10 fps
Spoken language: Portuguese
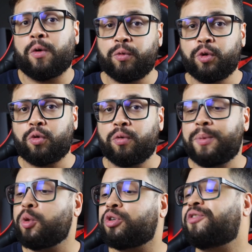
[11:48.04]
o
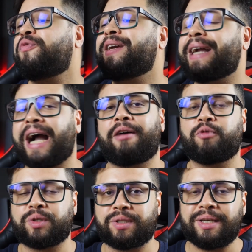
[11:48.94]
YouTube notificar
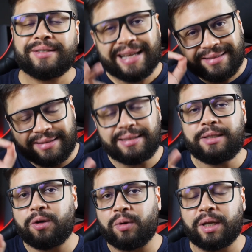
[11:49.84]
vocês
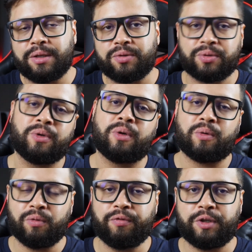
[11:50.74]
assim que eu lanço
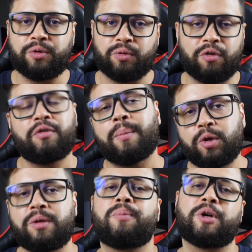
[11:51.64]
um vídeo novo. É
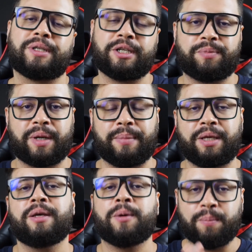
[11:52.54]
muito importante para
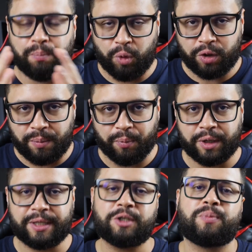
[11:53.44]
mim, muito
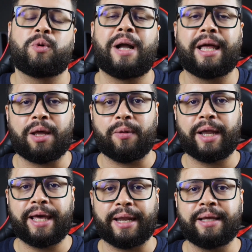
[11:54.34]
importante para o canal,
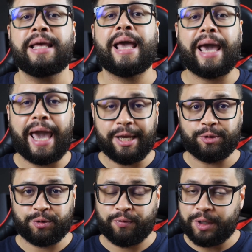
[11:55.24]
galera. É
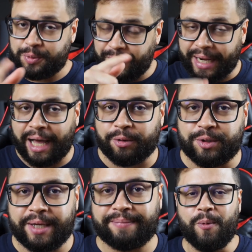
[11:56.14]
isso, vou
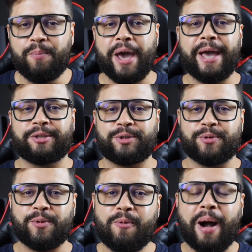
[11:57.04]
esperá-los, hein? Um
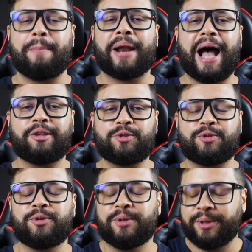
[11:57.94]
beijo, um
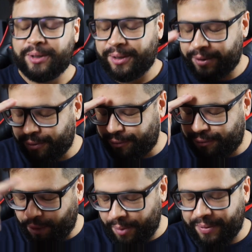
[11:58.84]
abraço. Fui,